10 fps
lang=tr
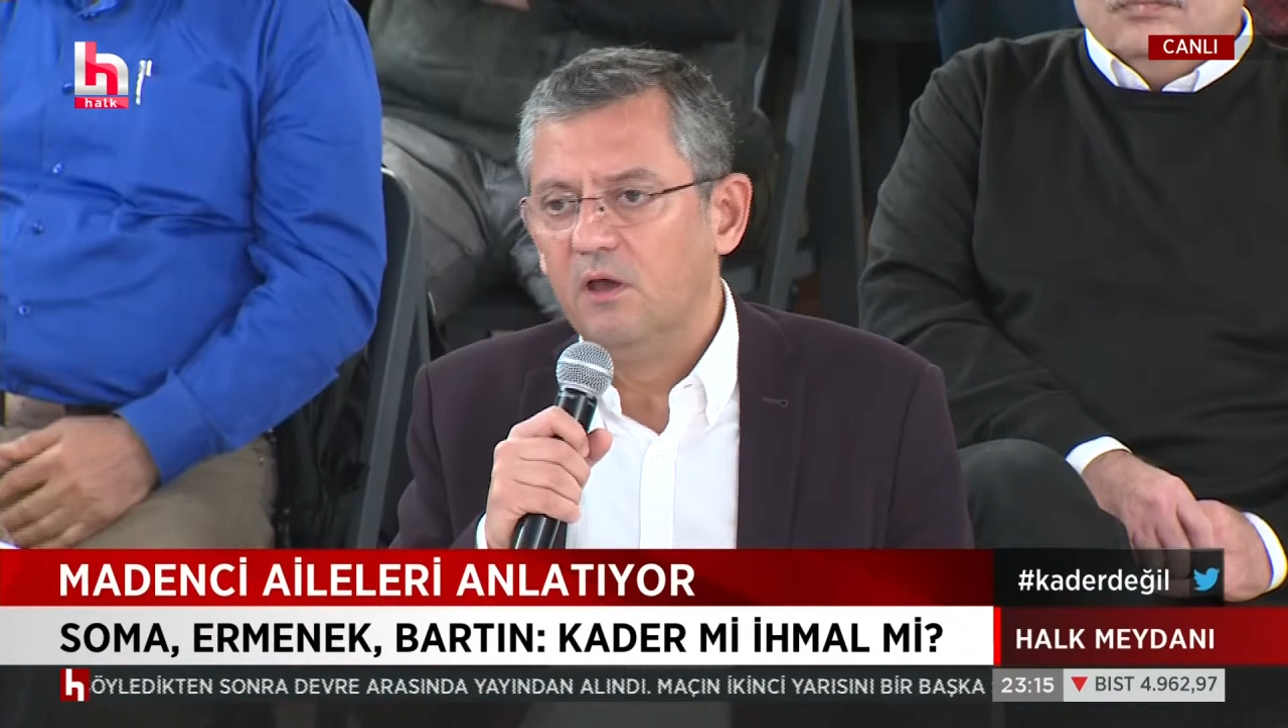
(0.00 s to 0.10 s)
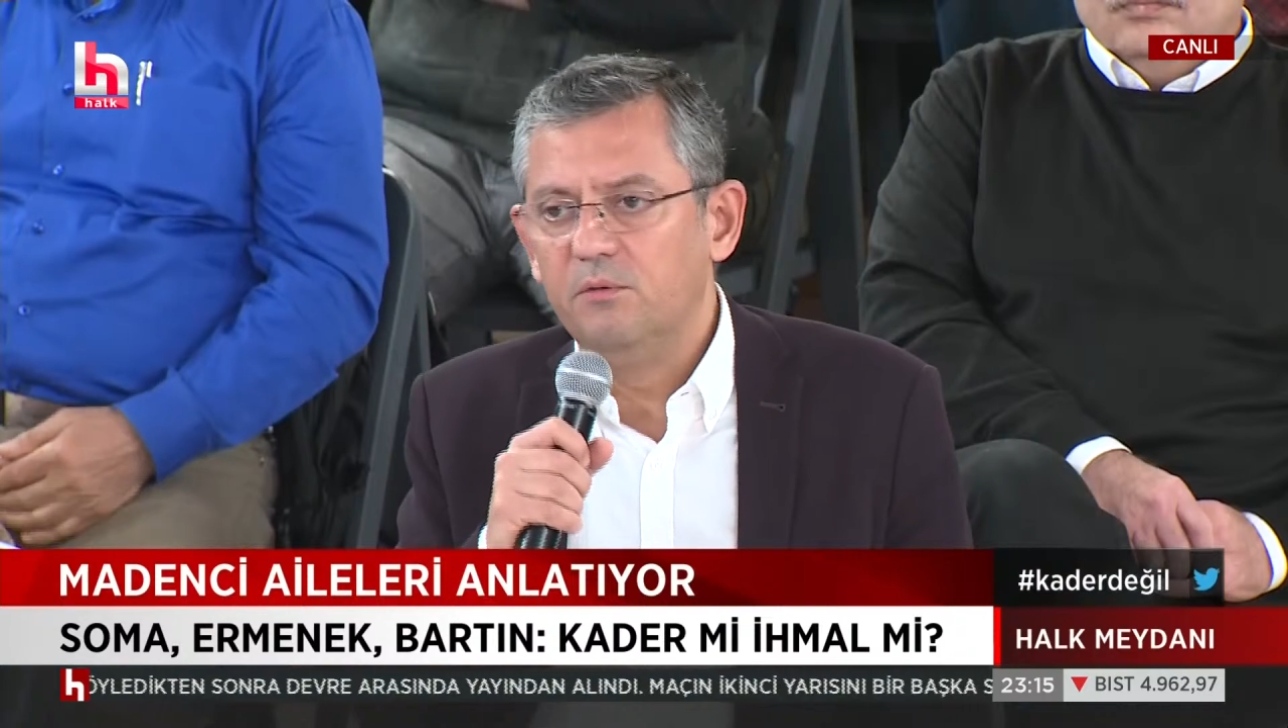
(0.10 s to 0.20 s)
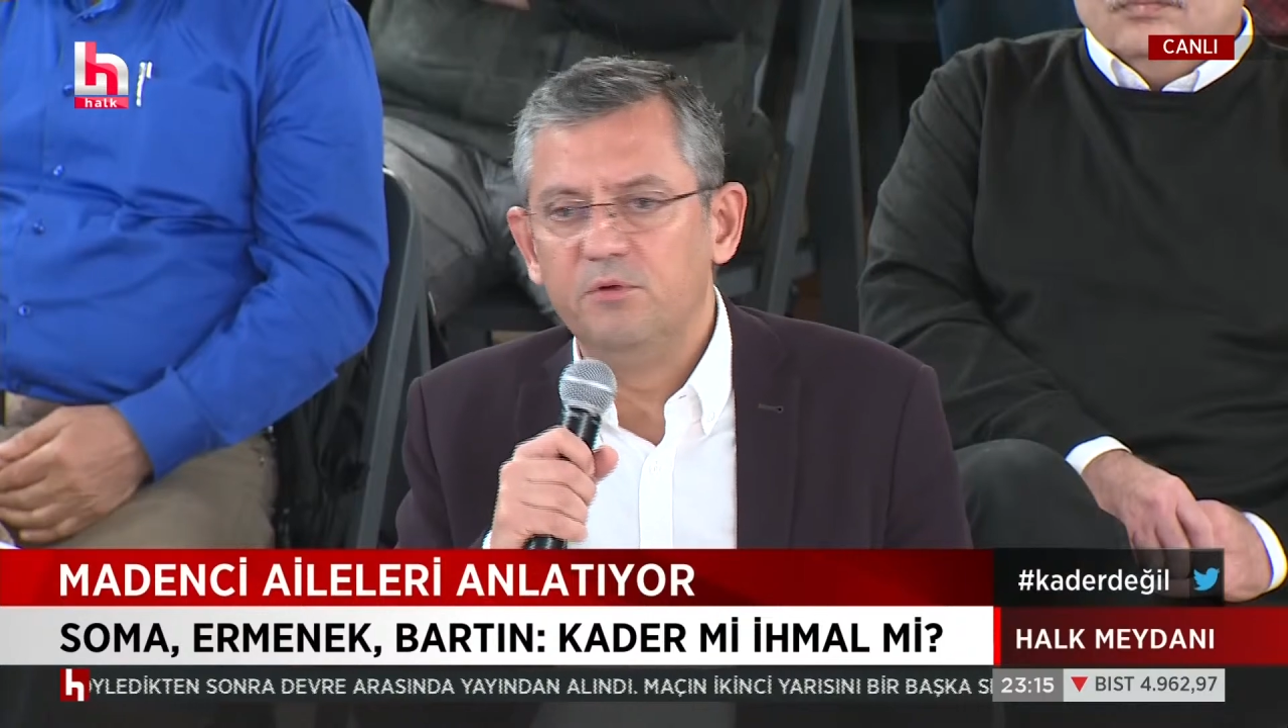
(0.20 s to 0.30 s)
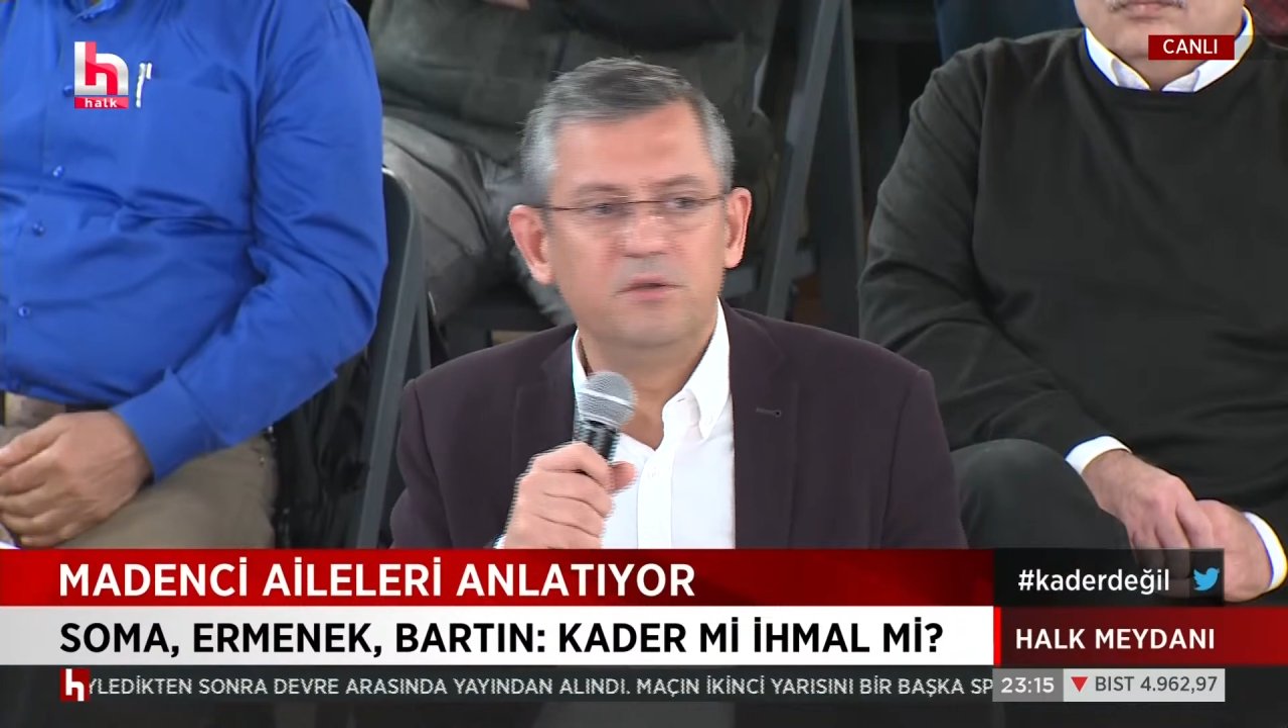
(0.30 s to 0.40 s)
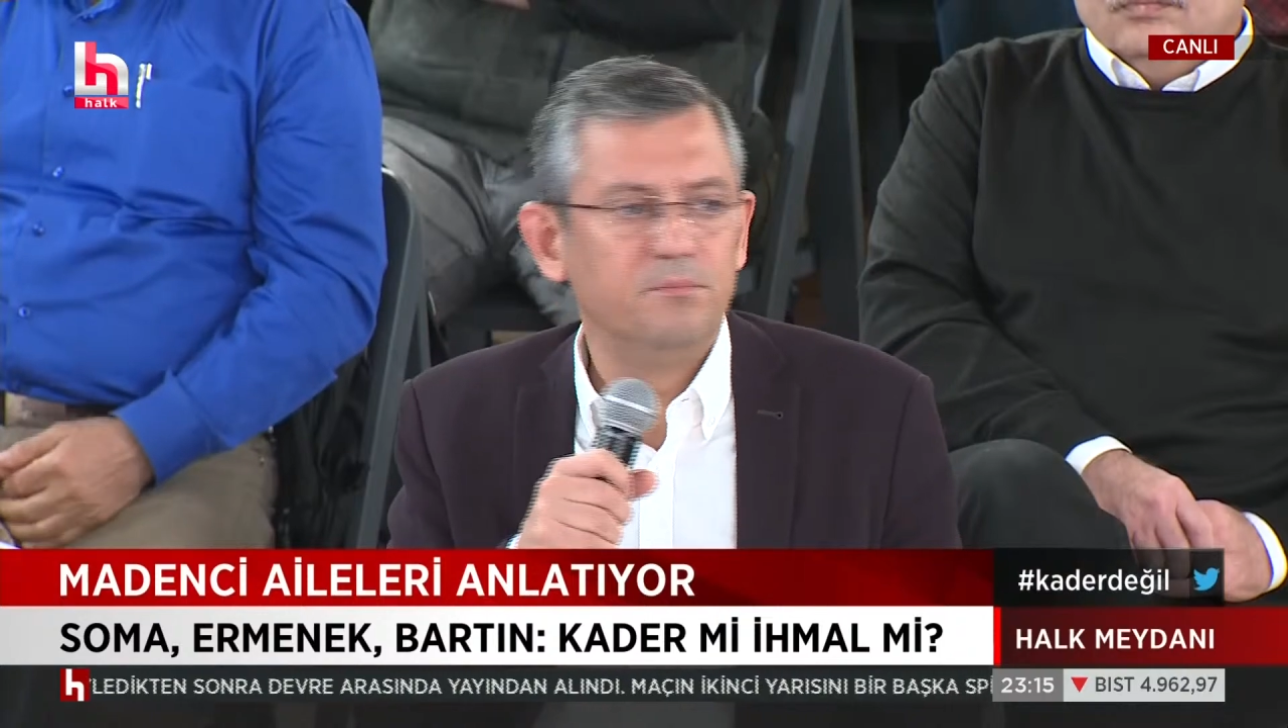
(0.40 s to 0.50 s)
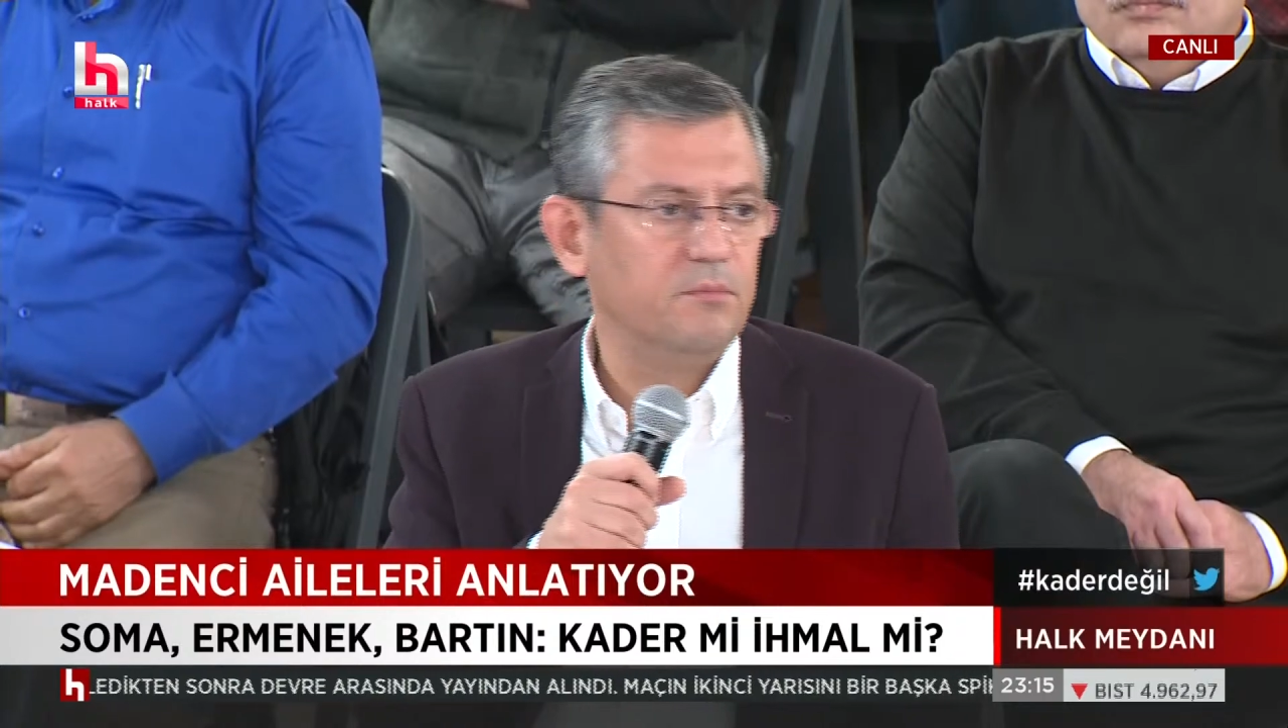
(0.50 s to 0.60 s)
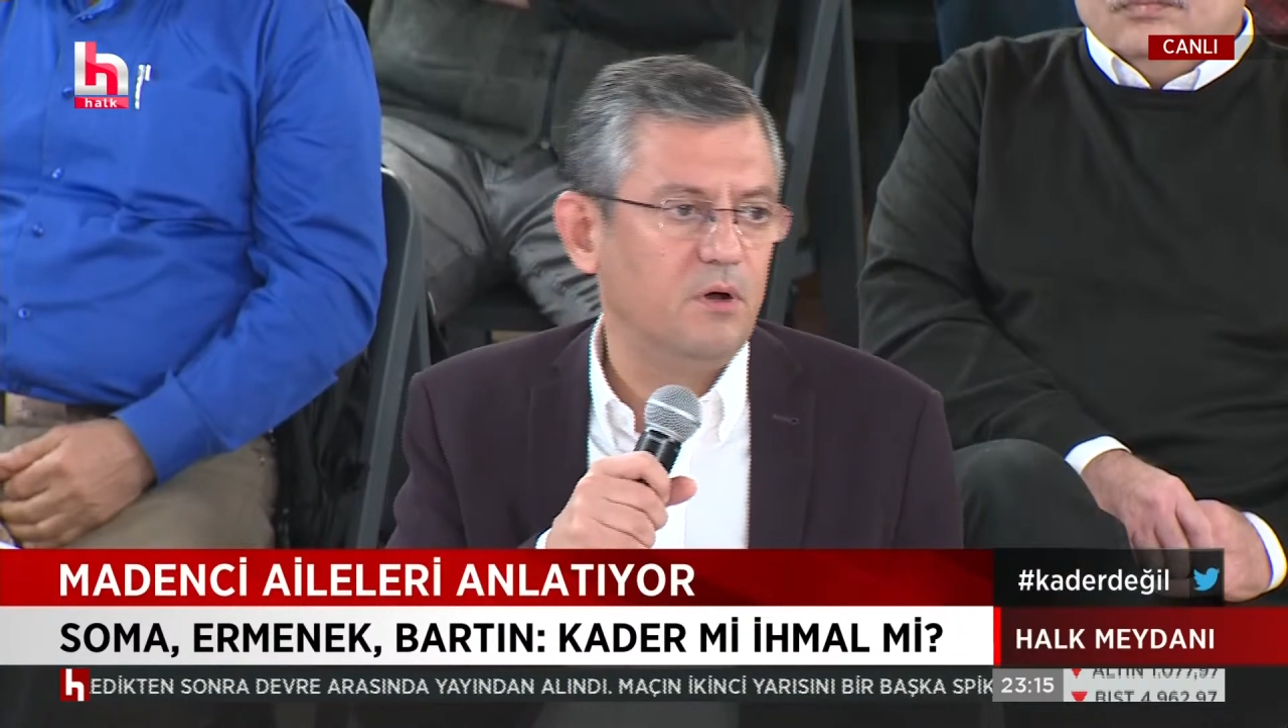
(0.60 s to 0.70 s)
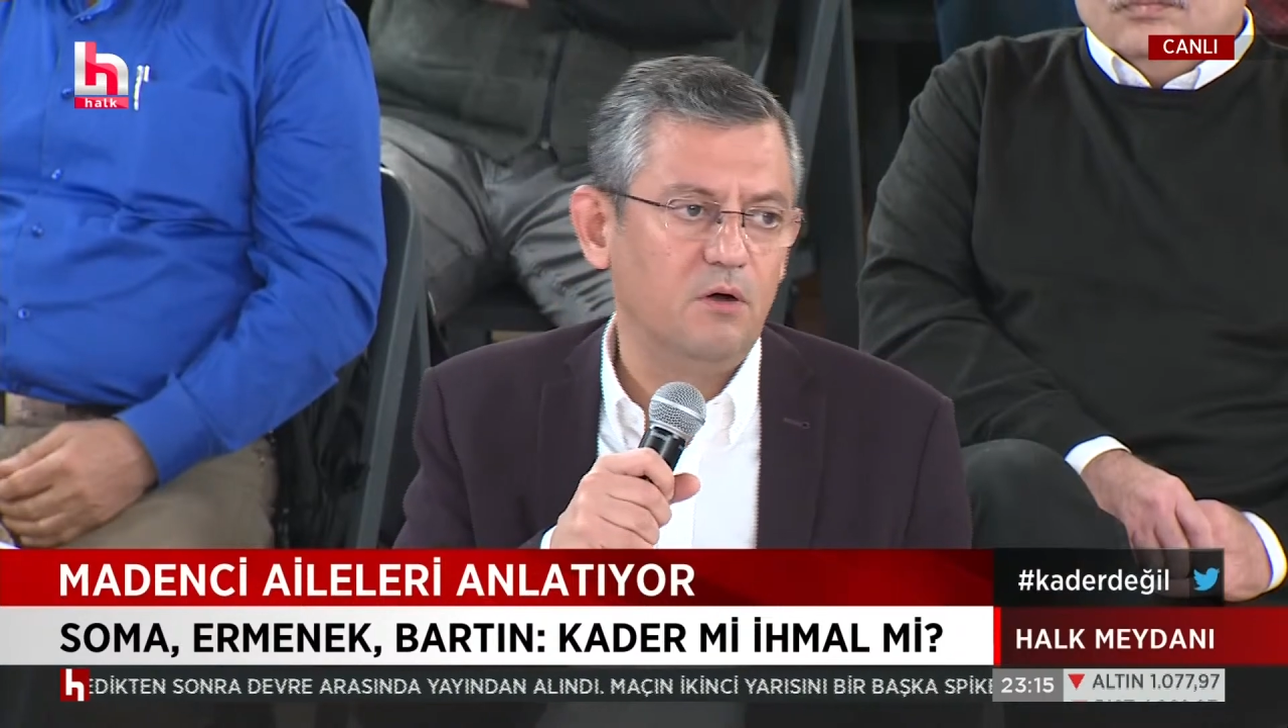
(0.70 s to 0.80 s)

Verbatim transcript: eminim